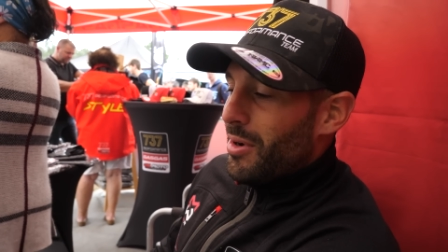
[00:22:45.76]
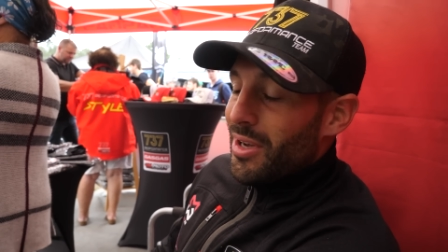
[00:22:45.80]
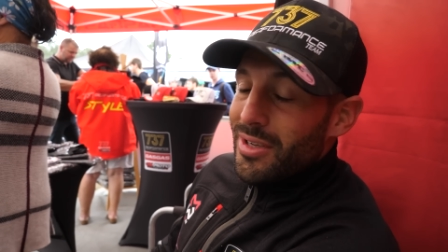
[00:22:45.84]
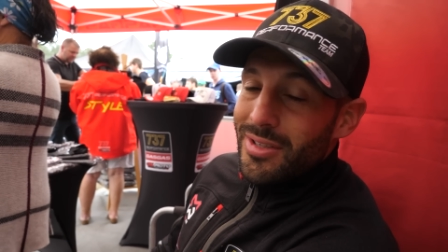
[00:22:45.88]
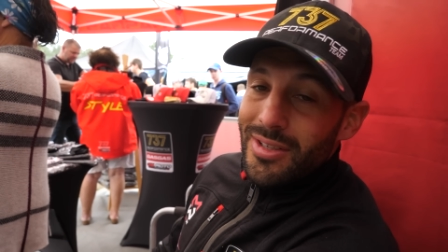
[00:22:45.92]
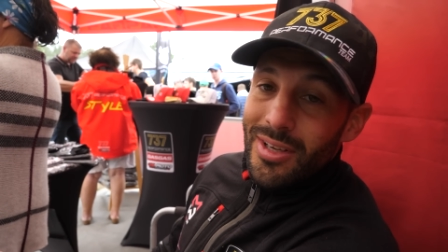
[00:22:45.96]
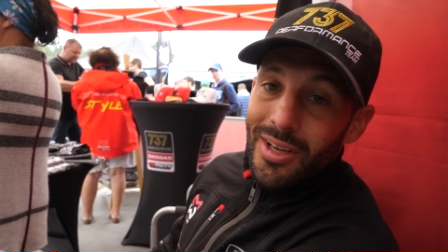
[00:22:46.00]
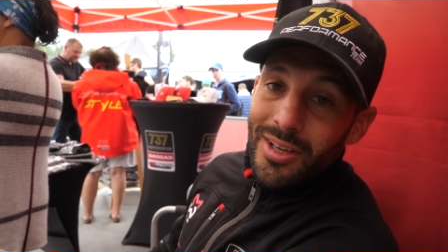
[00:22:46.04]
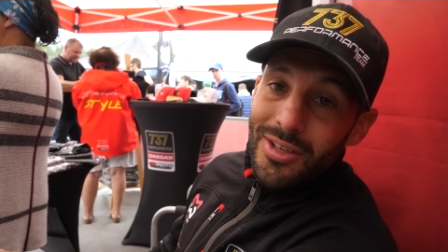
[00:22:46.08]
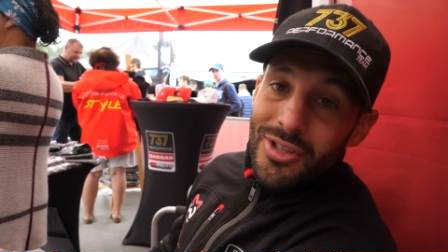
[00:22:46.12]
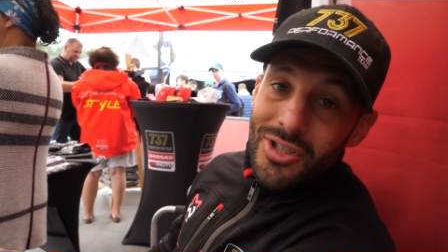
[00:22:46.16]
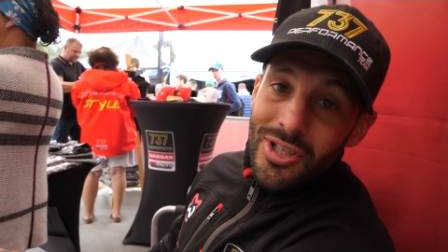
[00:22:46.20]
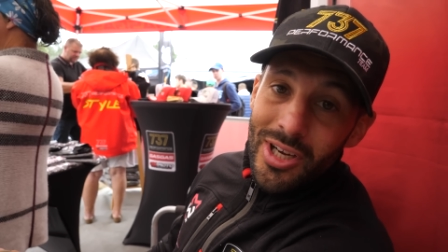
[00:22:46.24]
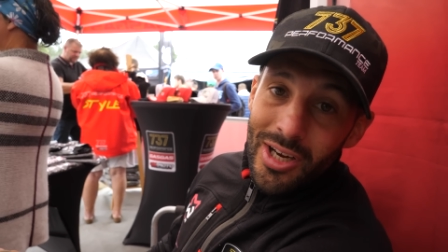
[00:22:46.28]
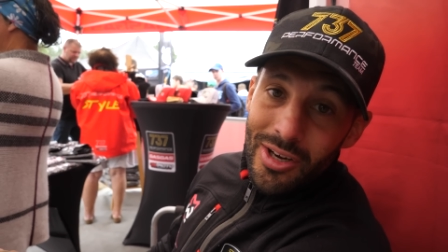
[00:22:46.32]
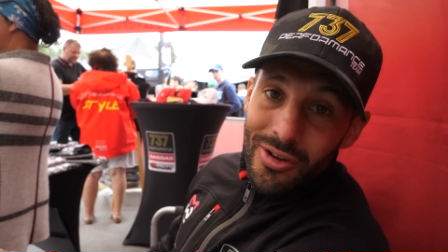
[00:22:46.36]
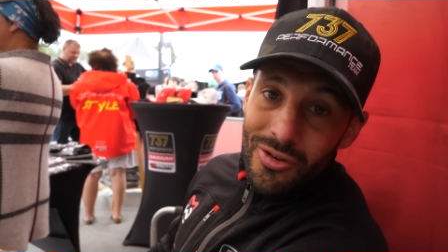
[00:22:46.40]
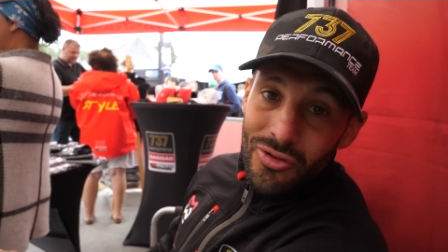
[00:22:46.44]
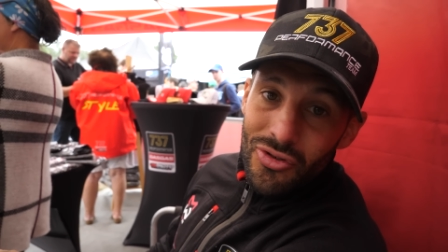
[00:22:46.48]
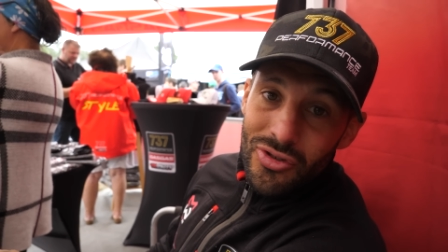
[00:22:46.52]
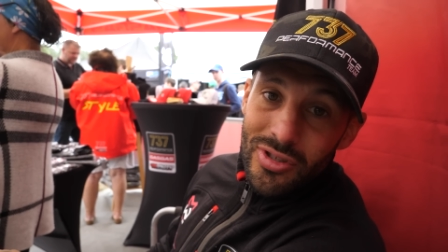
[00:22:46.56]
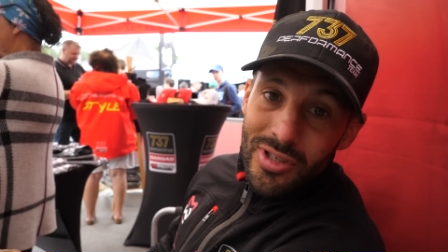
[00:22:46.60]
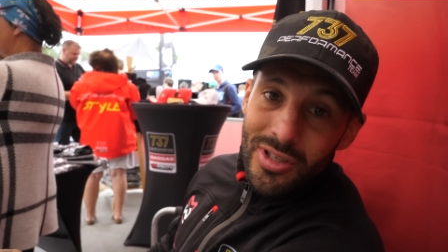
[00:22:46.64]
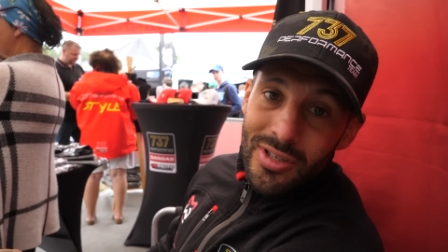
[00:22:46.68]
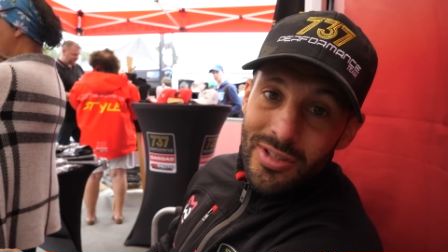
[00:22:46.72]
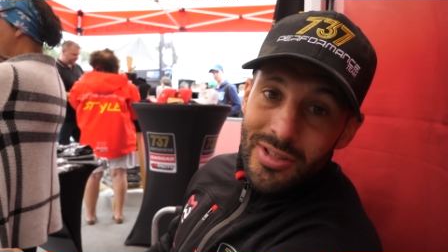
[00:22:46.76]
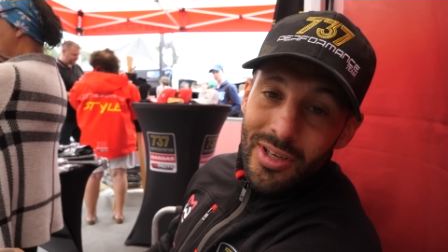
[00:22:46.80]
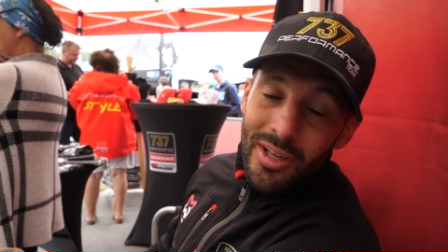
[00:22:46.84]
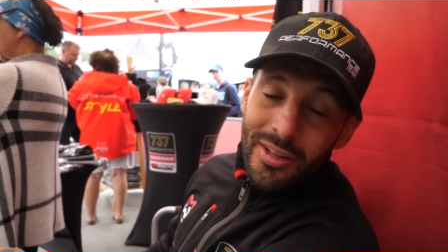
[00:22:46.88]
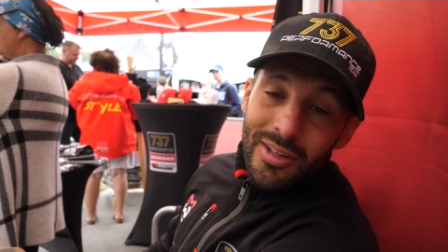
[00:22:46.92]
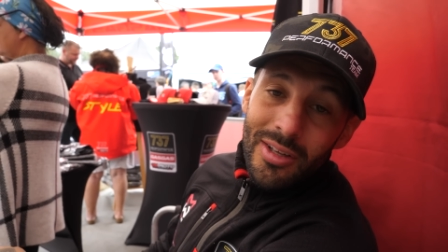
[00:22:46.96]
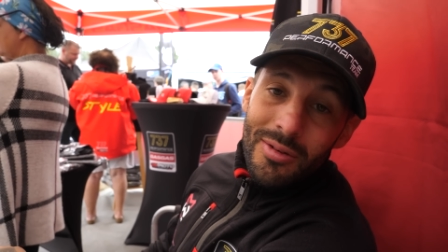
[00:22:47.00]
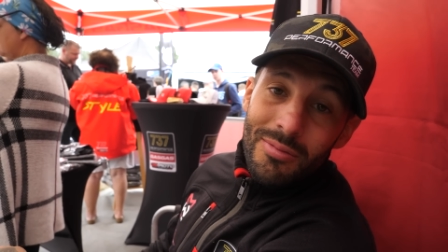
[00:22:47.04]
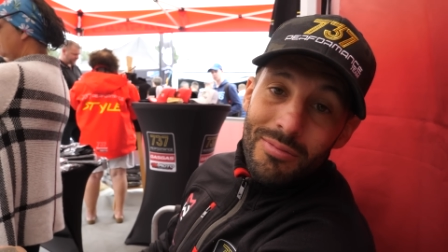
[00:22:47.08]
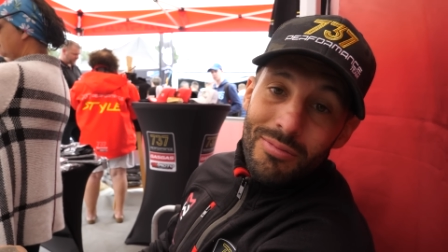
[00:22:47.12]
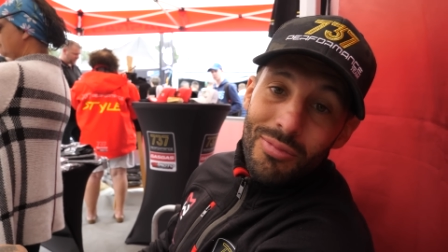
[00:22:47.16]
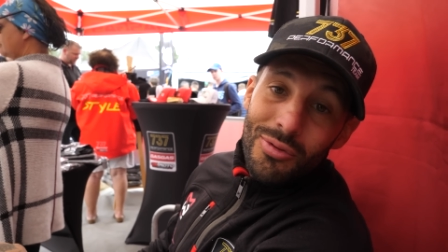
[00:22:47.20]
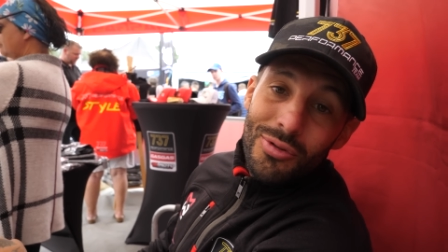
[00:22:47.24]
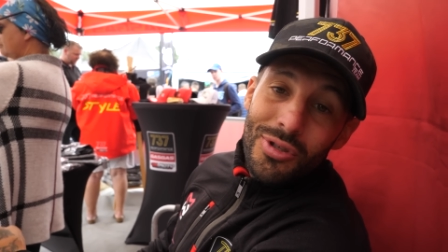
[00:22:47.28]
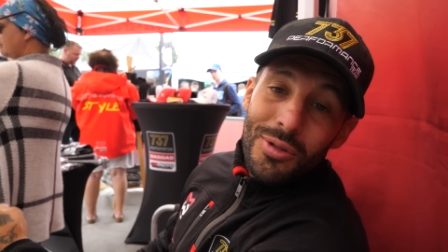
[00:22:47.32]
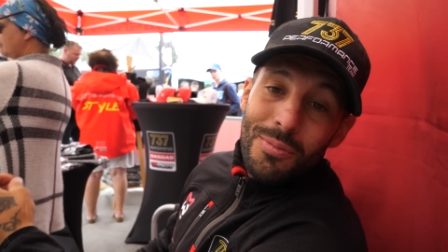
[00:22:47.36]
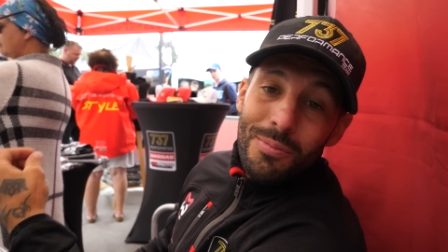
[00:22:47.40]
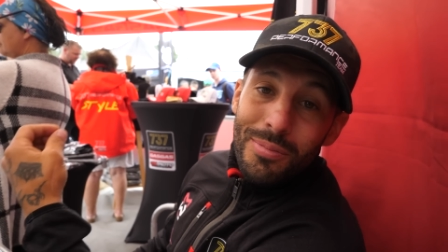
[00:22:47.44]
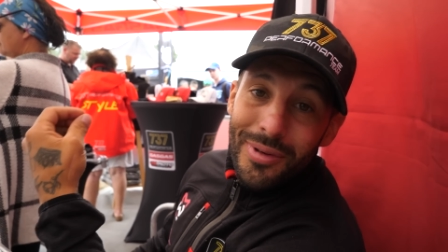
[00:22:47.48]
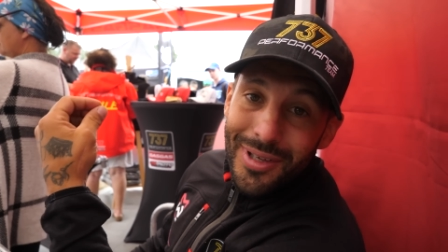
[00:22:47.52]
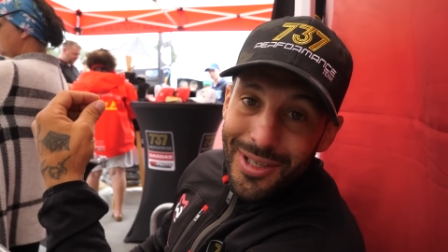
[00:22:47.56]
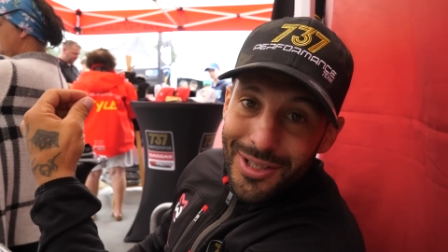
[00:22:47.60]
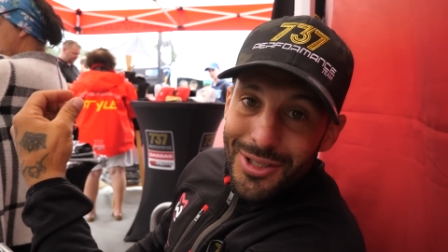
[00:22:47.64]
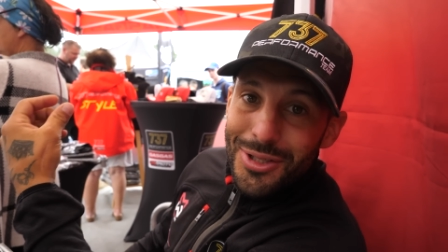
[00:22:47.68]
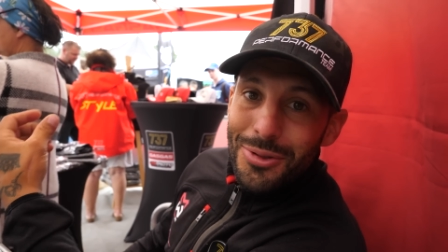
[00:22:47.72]
bah, c'est un challenge, c'est une certaine petite
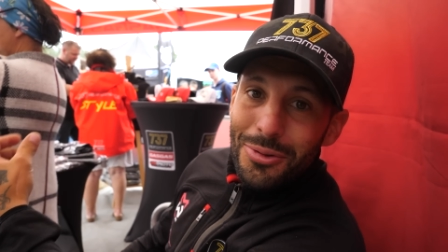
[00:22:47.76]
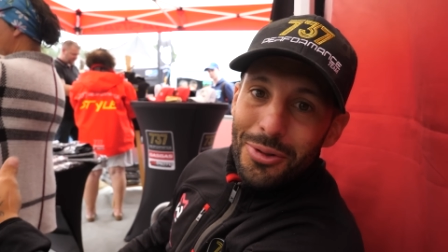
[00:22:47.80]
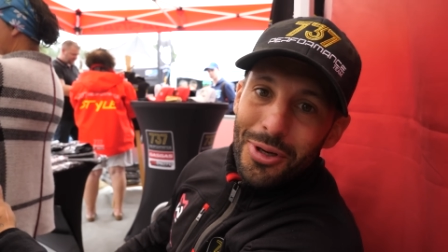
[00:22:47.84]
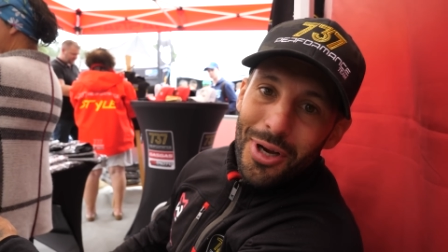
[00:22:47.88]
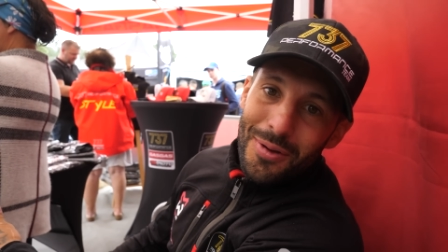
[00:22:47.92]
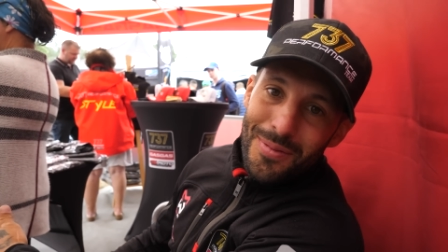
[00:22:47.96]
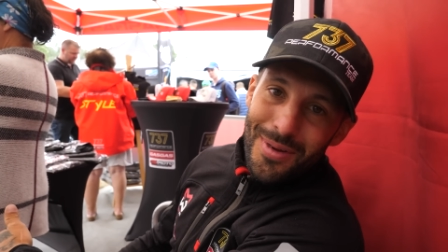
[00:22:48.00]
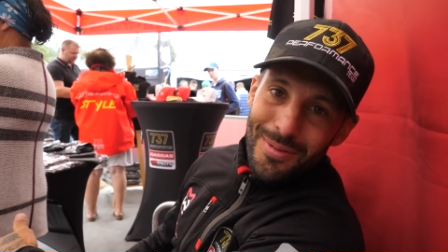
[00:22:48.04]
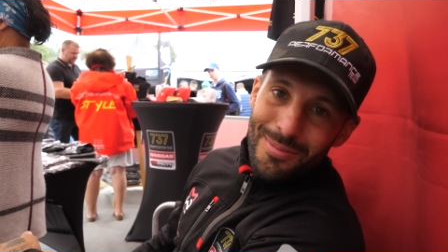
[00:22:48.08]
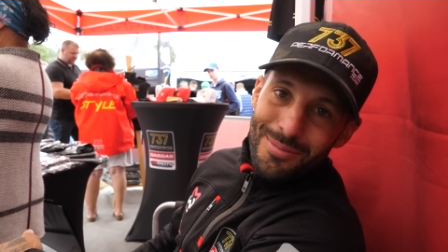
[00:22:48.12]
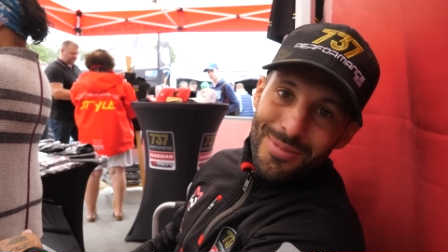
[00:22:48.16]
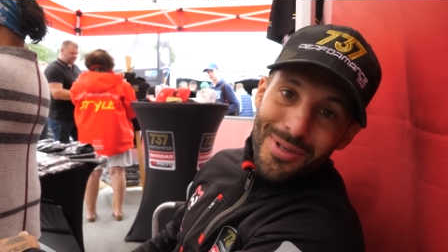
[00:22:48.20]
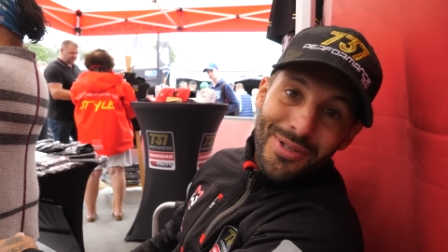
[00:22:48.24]
pression quand même,